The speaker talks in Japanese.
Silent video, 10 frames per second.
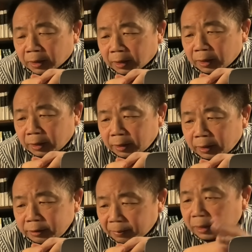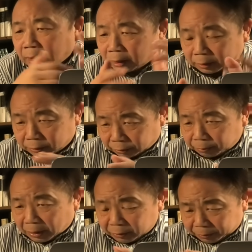えー、今からこの
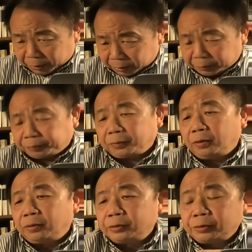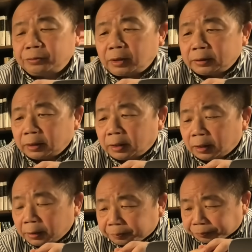番組をの放送終わってか
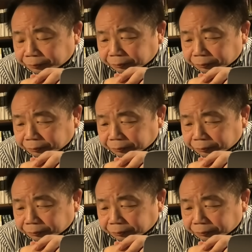ら